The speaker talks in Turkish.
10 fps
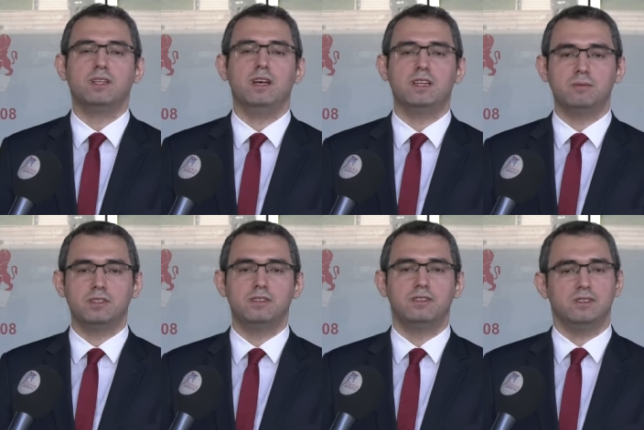
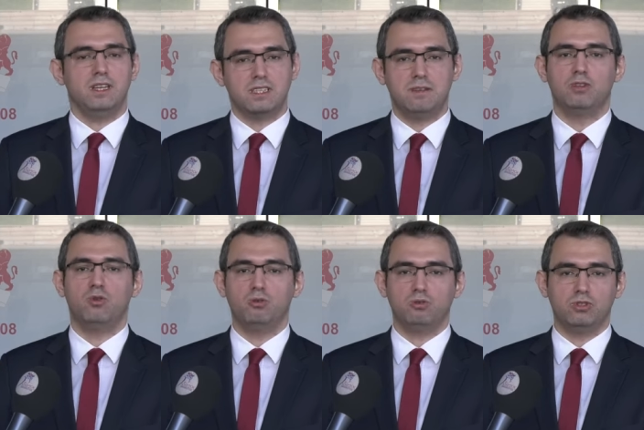dayanımının ne seviyede
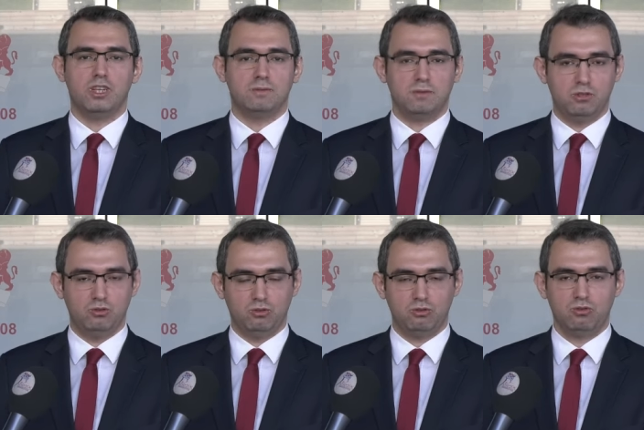olduğunu tespit
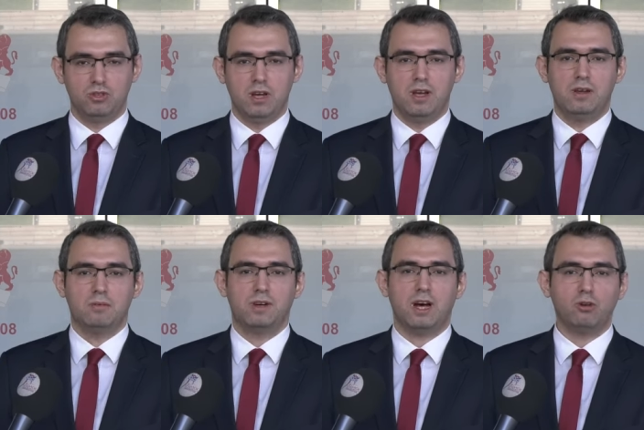ediyoruz.
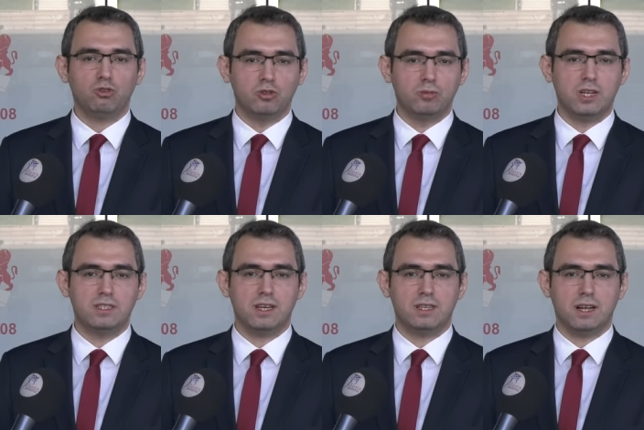Karot
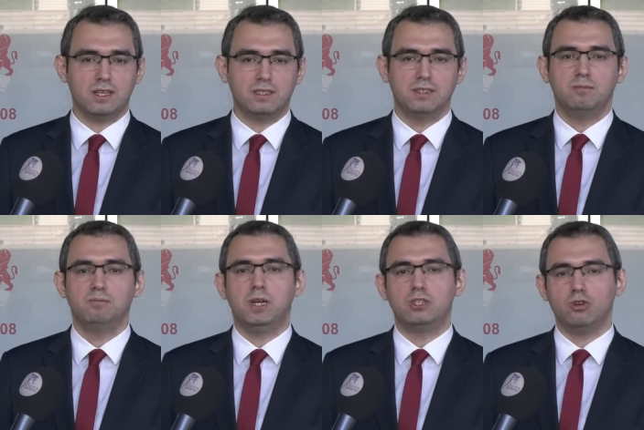numunesi alarak
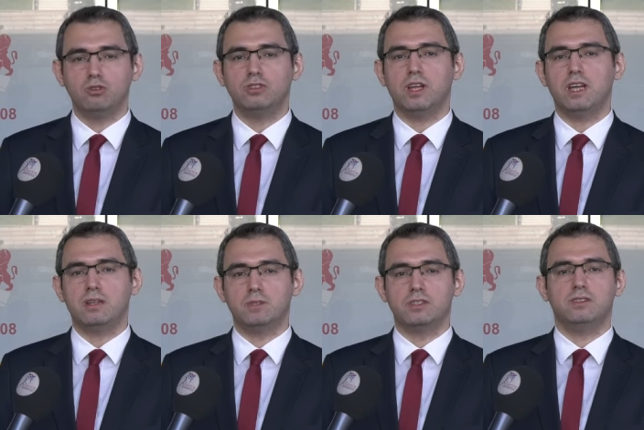betonun
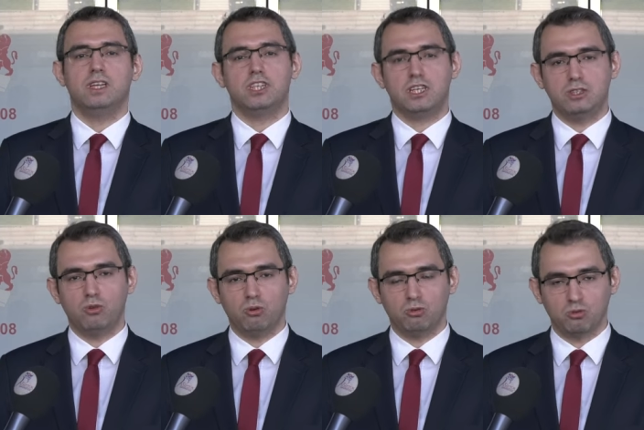dayanımının ne şekilde
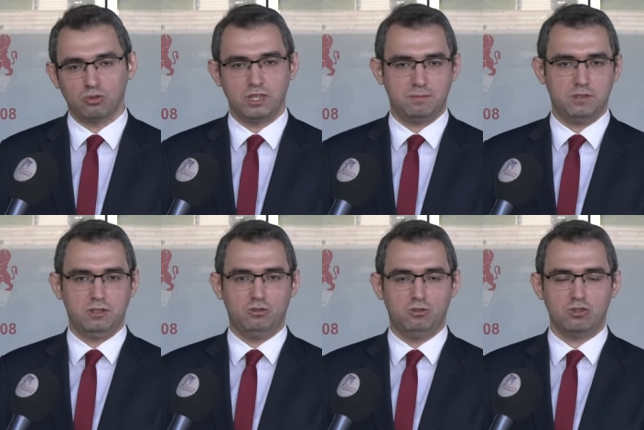olduğunu tespit
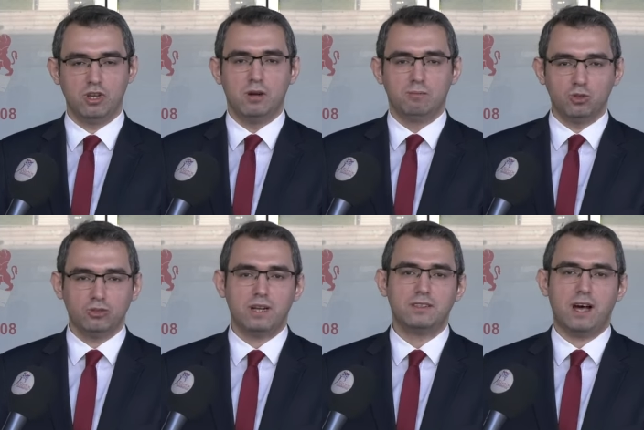ediyoruz.
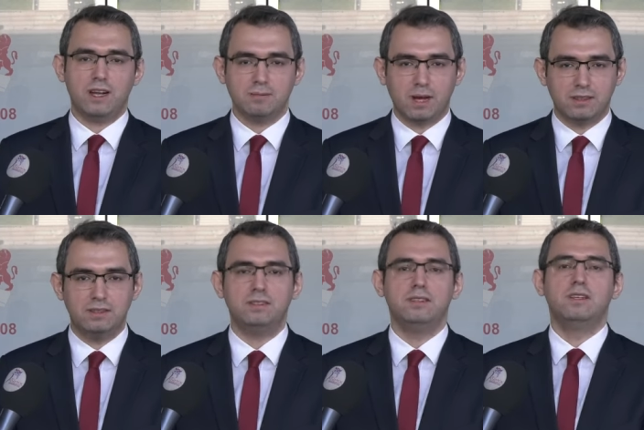Bunlar
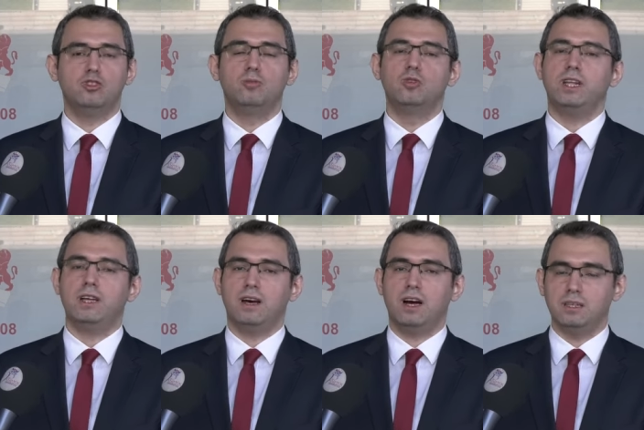tahribatlı
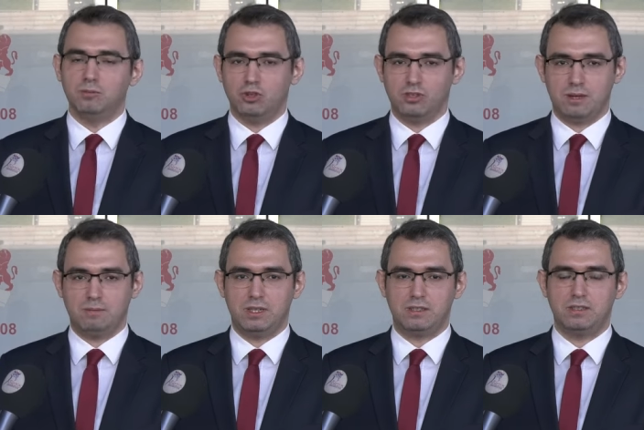numune alım
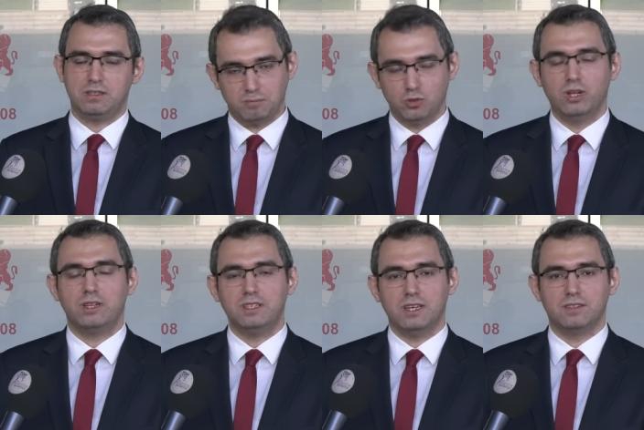yöntemleridir.
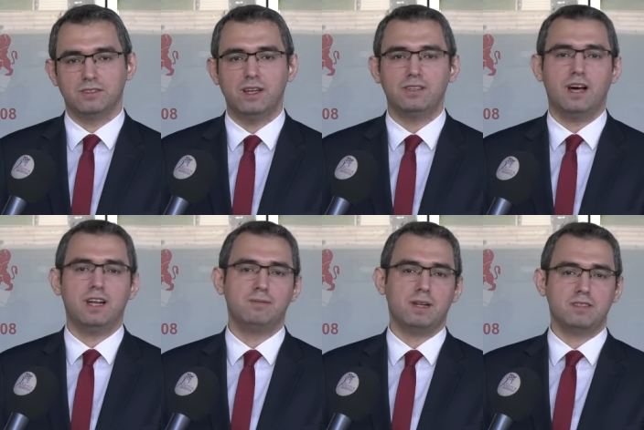Bunların yanında
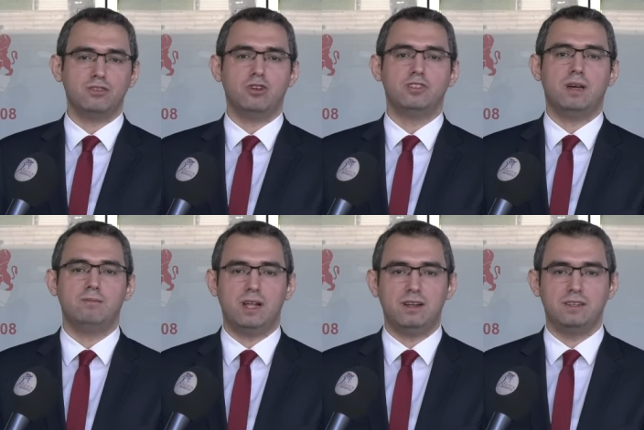tahribatsız
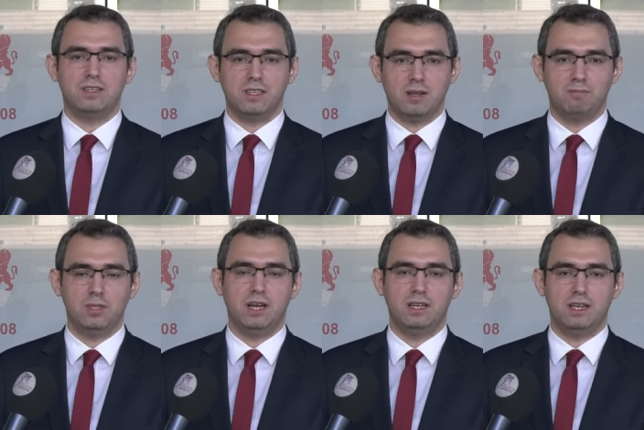yöntemlerle de yine
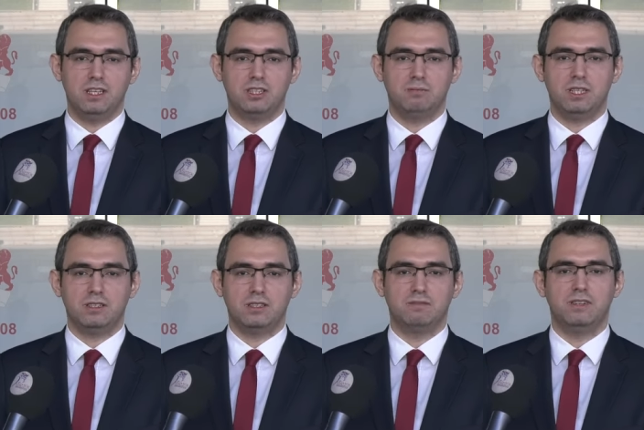binaya ilişkin bir
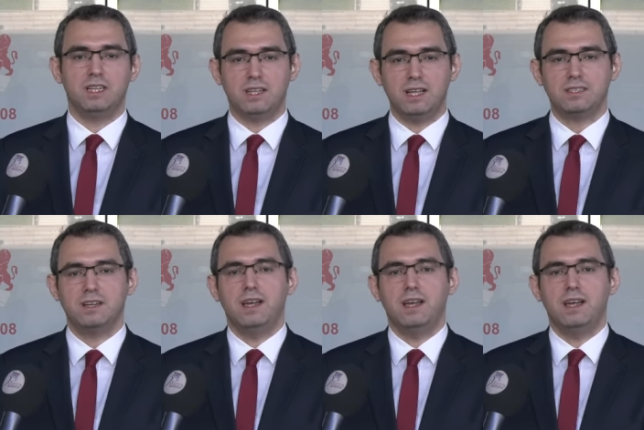takım veriler